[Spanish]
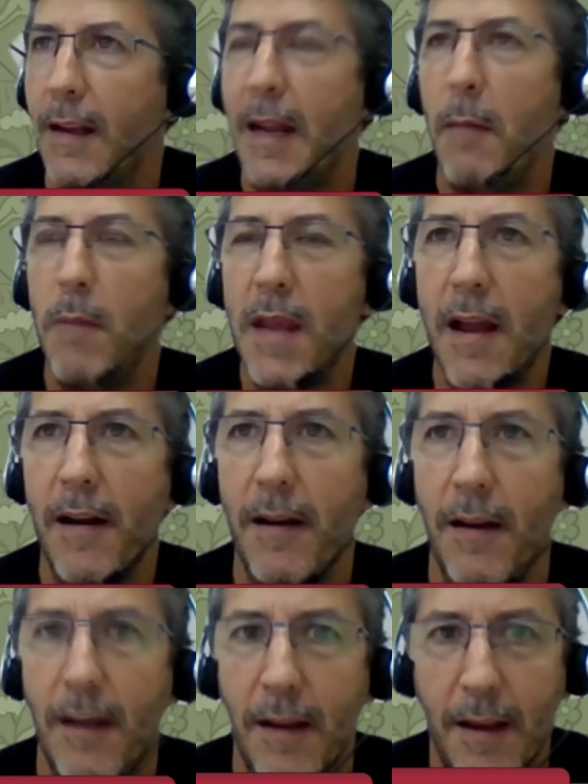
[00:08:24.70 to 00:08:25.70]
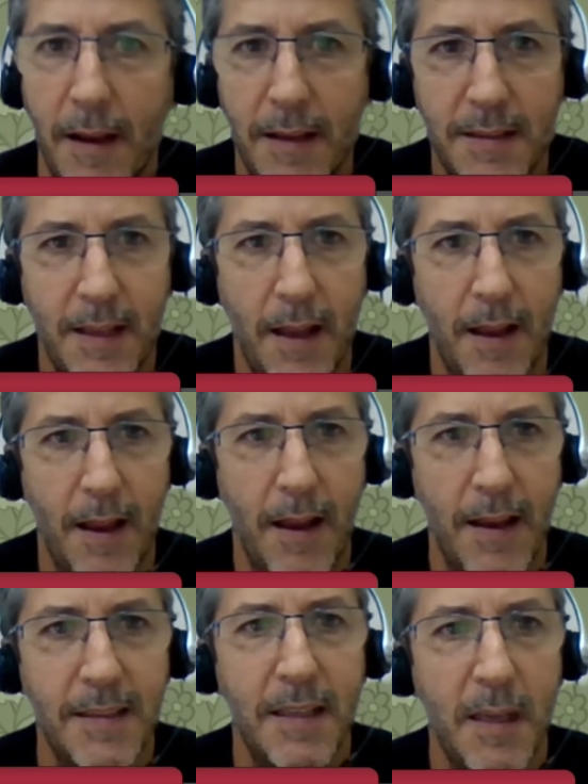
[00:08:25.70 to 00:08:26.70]
cambiar
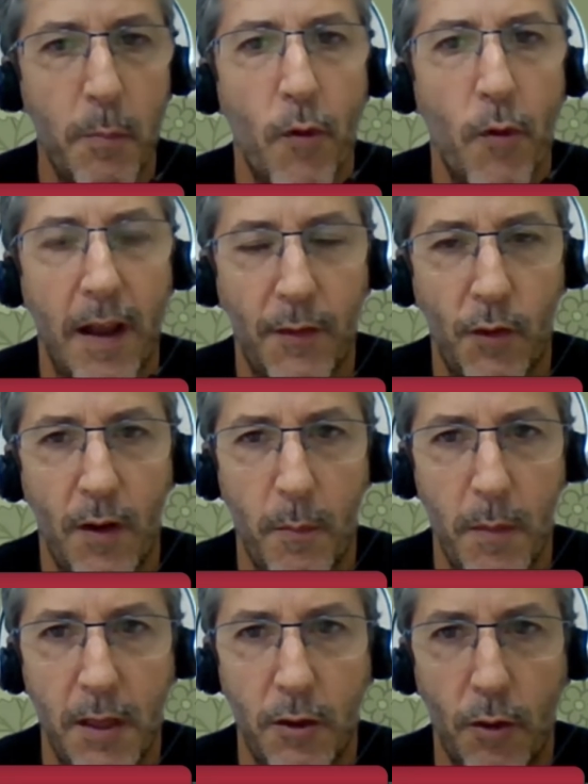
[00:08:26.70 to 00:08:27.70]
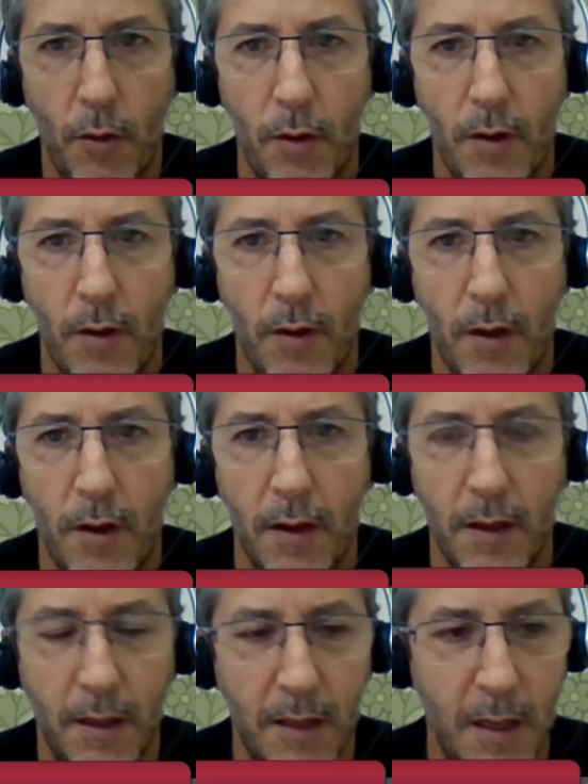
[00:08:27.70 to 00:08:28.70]
este tipo de relacionamiento que
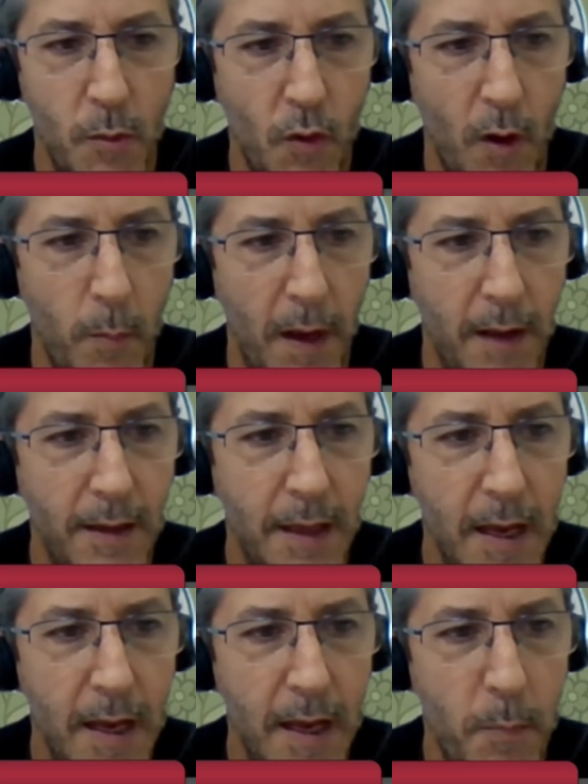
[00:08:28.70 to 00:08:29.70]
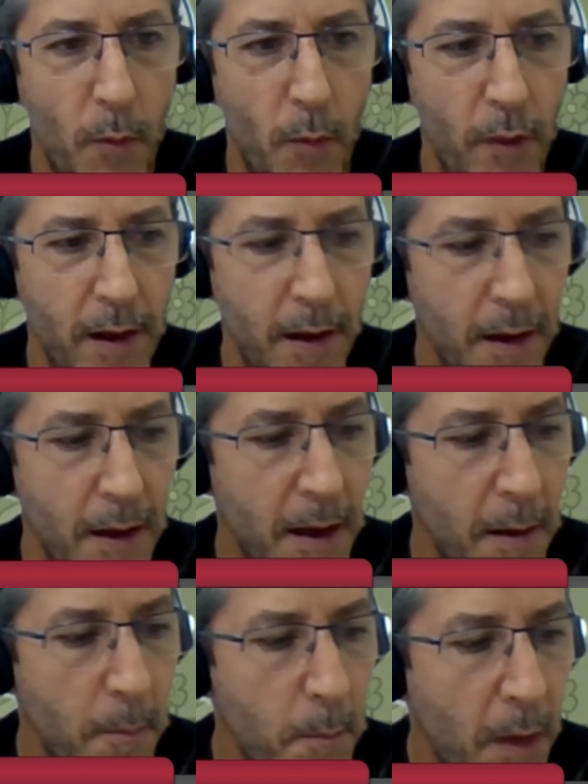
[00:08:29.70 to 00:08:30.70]
tenemos con el planeta y poder
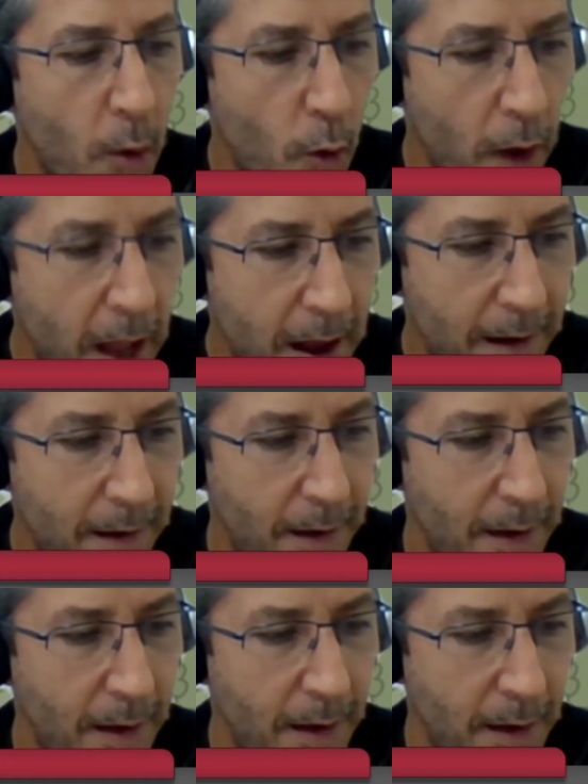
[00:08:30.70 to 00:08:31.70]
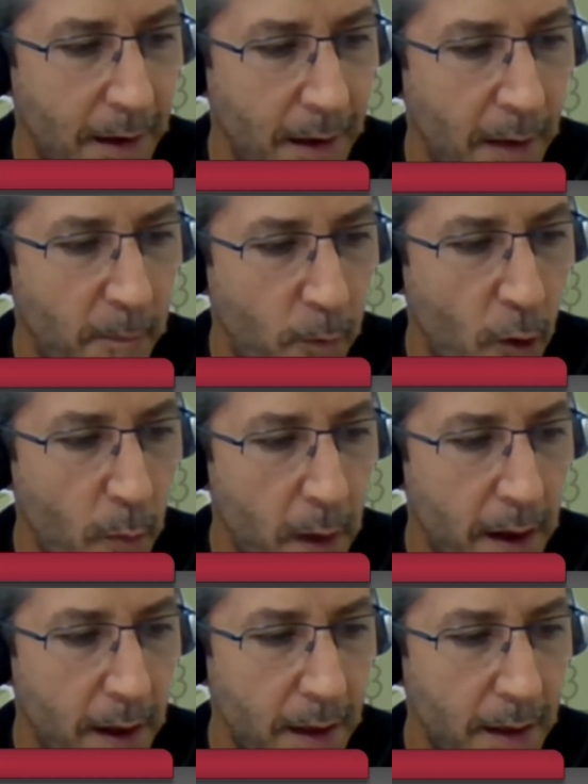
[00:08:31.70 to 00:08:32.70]
mejorar eh, la
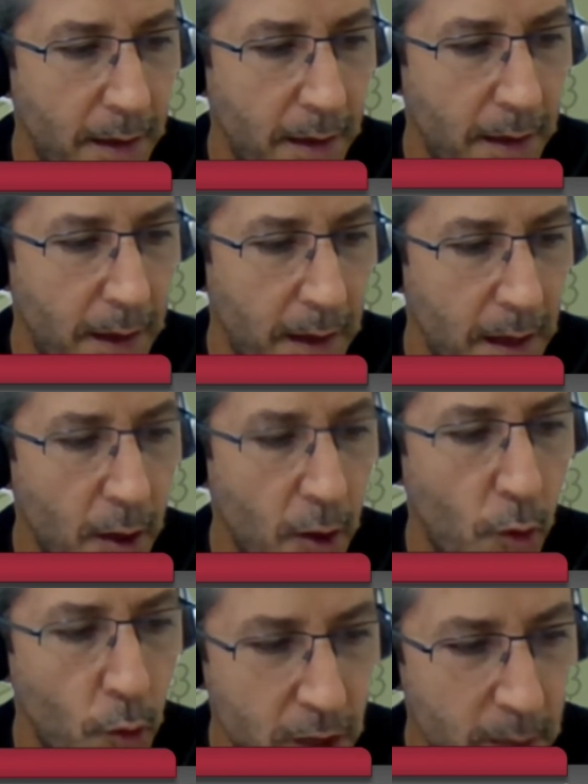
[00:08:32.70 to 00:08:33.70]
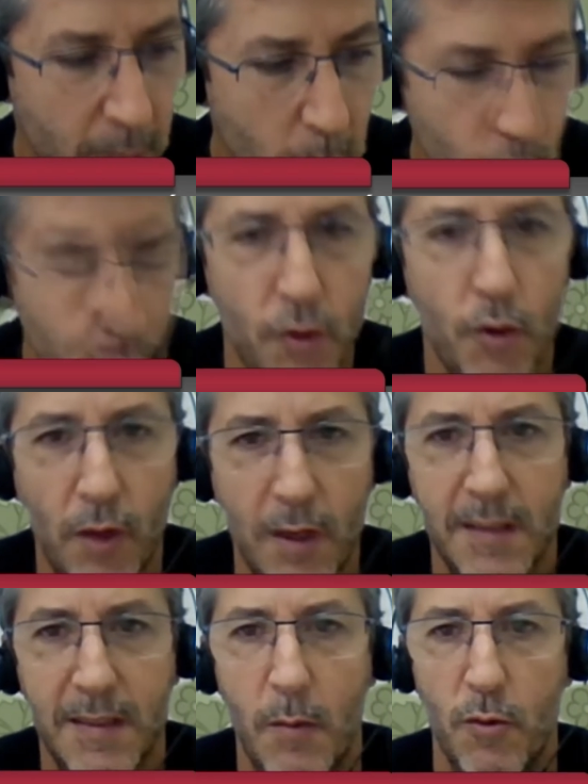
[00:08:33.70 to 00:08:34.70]
forma en que conservamos y
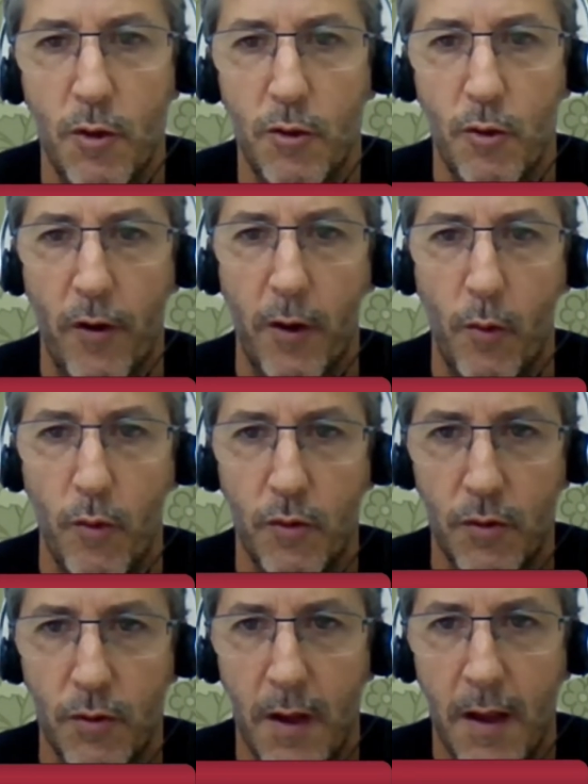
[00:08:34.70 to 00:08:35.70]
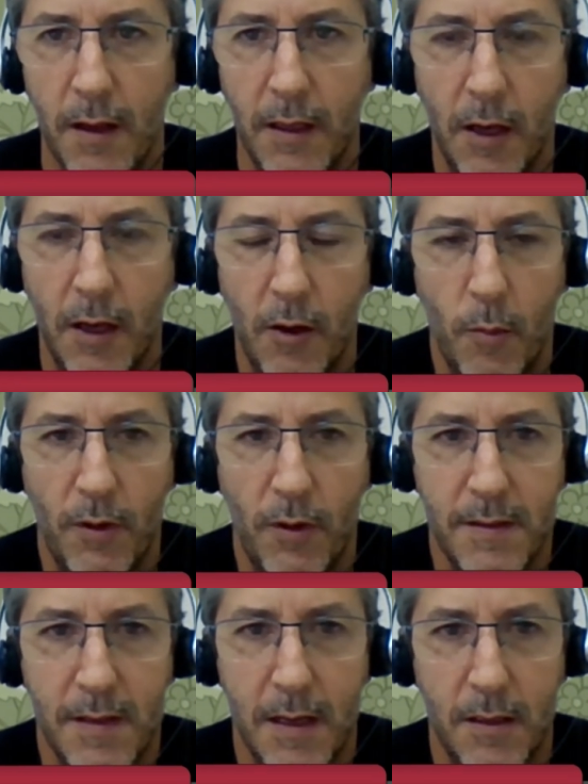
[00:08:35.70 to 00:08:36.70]
utilizamos nuestros recursos, que como te
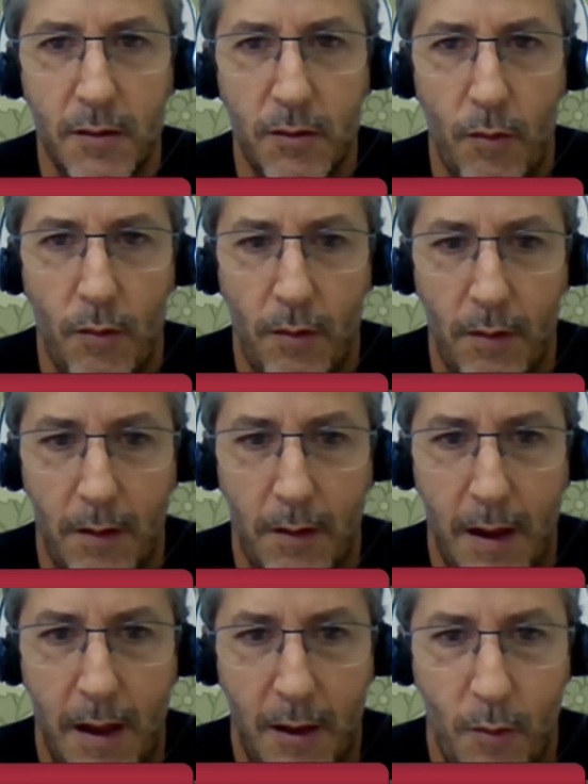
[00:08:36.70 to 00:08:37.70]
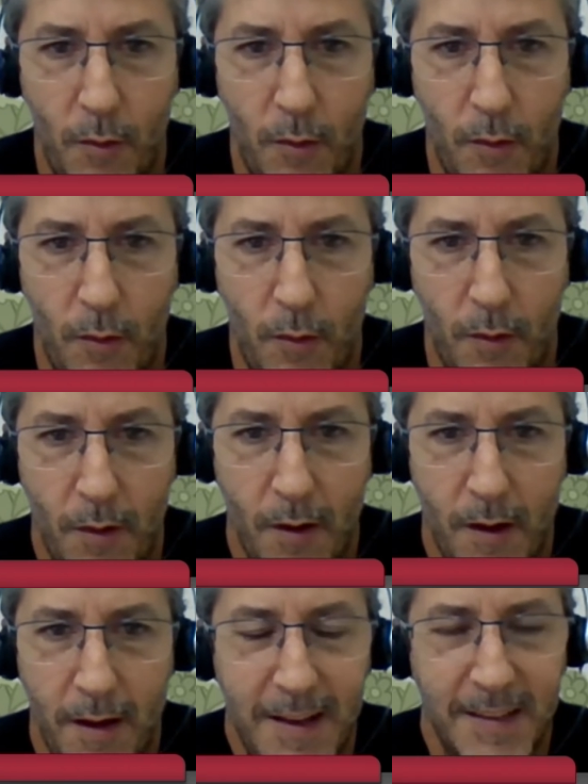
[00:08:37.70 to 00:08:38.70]
decía, son algo
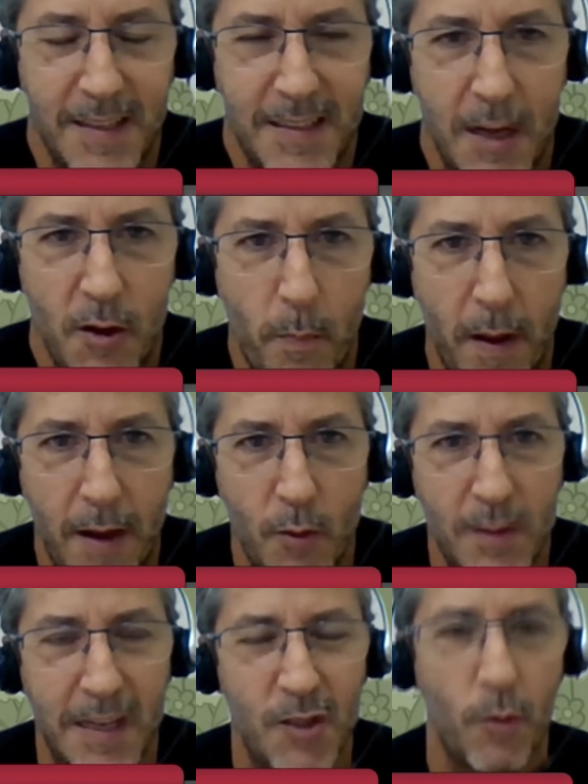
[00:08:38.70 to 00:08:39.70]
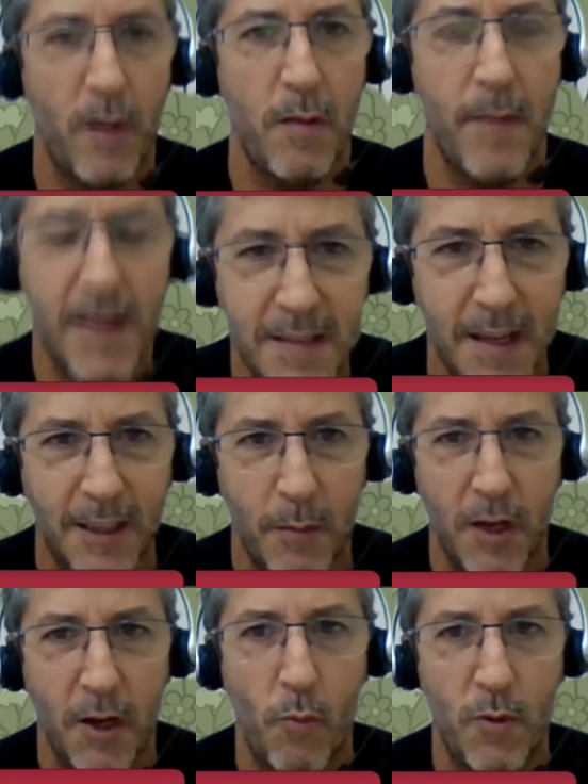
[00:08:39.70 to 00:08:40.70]
necesario para nuestra sobrevivencia
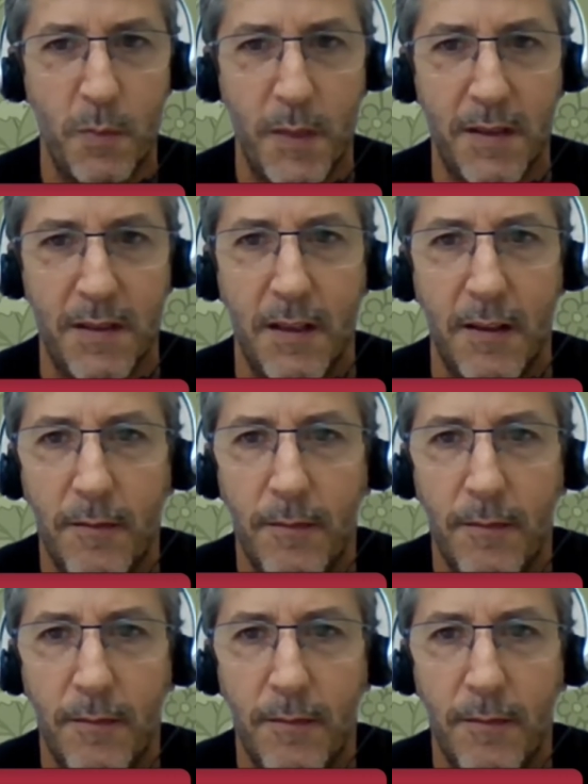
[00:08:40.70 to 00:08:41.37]
también como especie.